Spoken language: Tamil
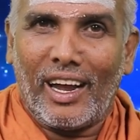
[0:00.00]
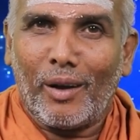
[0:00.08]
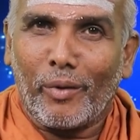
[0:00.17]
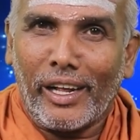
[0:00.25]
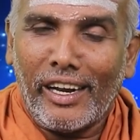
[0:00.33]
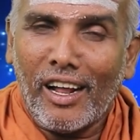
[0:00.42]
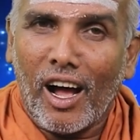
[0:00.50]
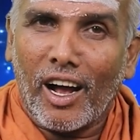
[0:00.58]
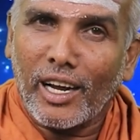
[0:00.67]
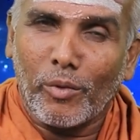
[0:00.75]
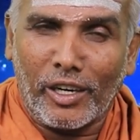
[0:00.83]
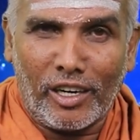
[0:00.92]
அப்படின்னு
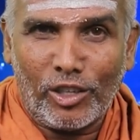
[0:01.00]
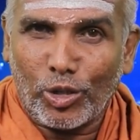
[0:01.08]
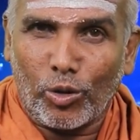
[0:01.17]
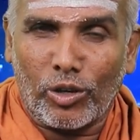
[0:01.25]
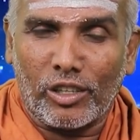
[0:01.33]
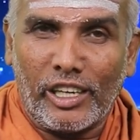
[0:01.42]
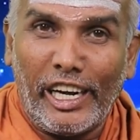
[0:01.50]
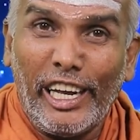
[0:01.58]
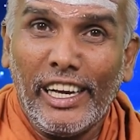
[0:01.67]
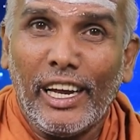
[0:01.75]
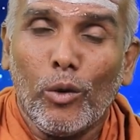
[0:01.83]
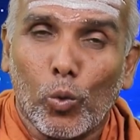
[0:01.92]
ஆகமங்கள் சொல்கிறது
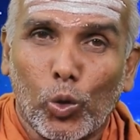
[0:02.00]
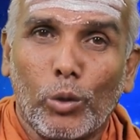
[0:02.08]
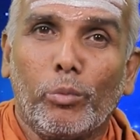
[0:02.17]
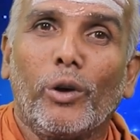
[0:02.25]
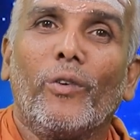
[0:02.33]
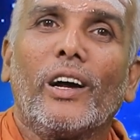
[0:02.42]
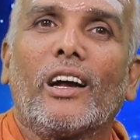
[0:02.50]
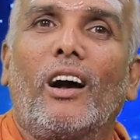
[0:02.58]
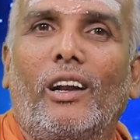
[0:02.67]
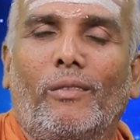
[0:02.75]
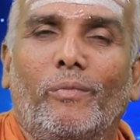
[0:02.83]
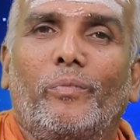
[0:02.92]
லிங்க உத்பவ
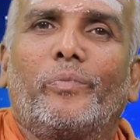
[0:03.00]
காலம்